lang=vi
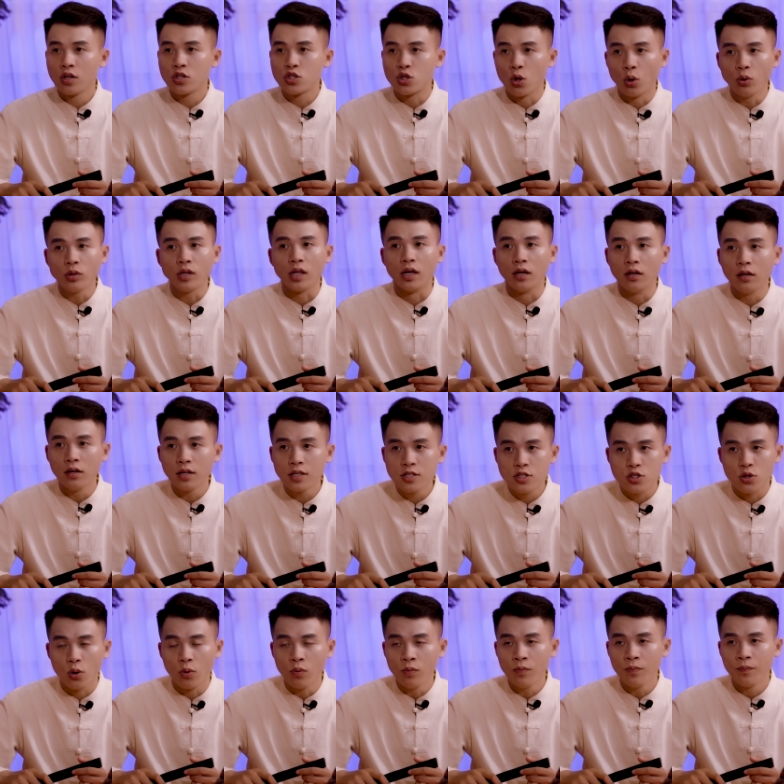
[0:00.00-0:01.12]
chỗ thì ướt
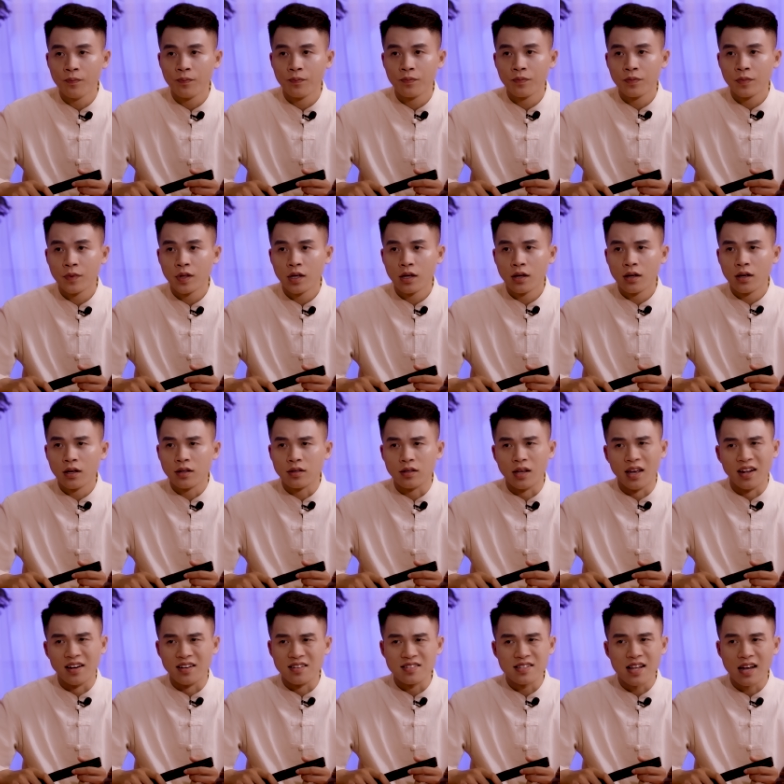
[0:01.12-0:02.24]
sũng.
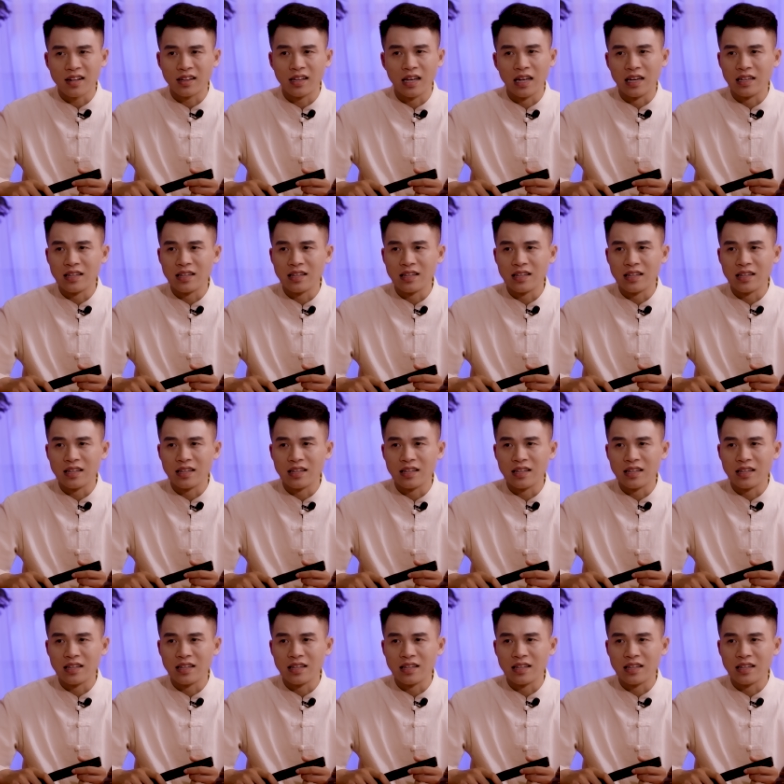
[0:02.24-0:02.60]
Nhìn da thịt